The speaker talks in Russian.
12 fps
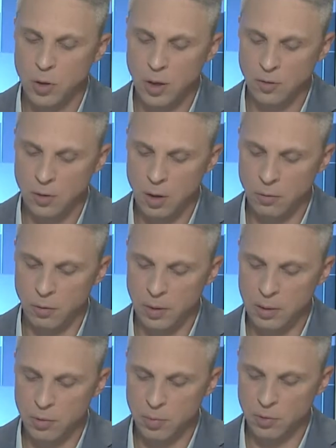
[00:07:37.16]
я знаю, во
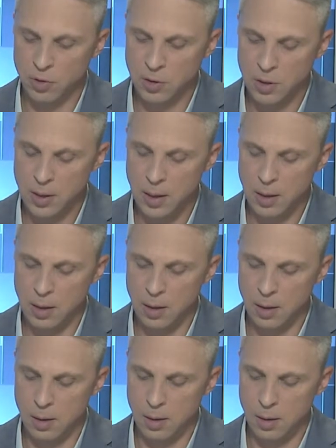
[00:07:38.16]
Владимирском Централе
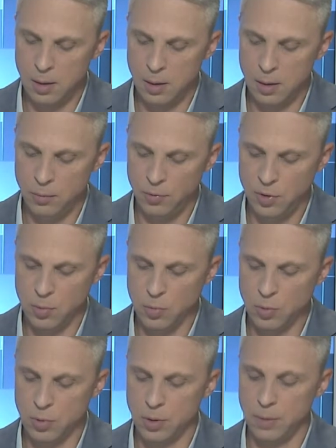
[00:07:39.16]
э, всем...
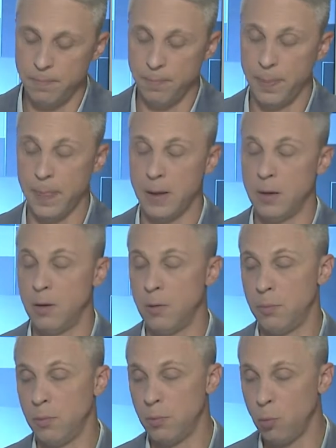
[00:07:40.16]
Э,
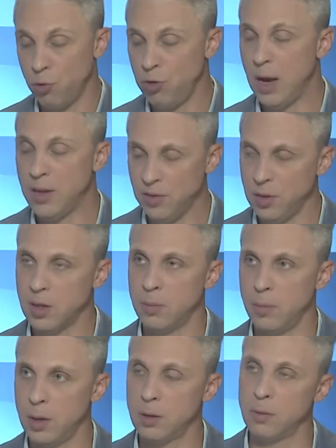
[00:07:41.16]

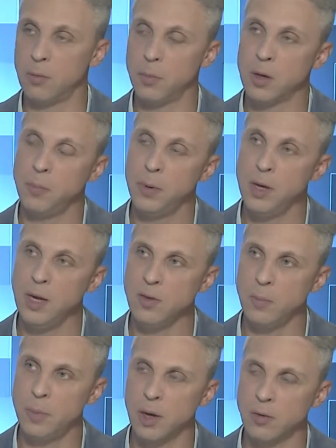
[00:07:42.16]
участникам этого
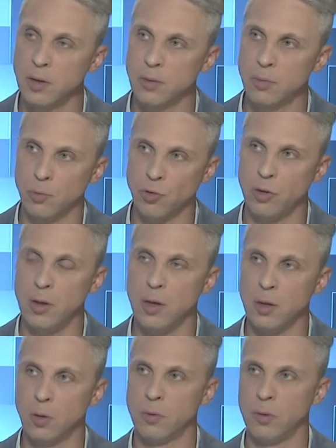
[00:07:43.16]
мероприятия показались в том числе
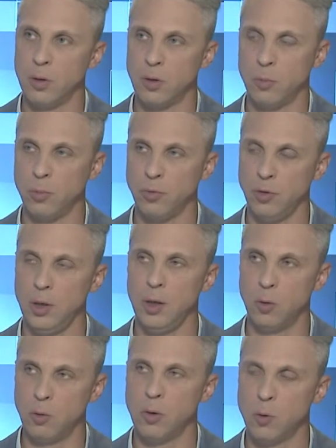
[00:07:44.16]
и новые корпуса,
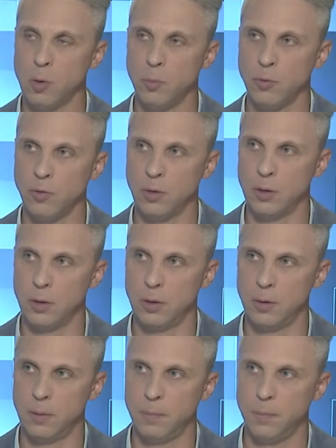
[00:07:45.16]
новый корпус
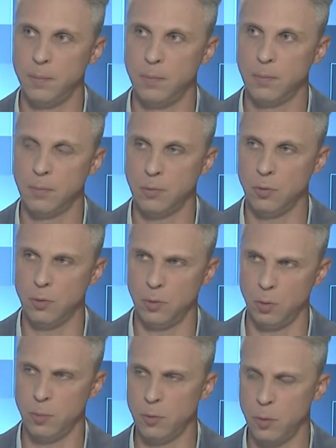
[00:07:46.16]
э,
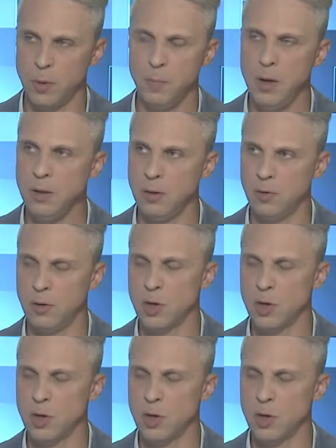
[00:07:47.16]
ну, номер пять, если не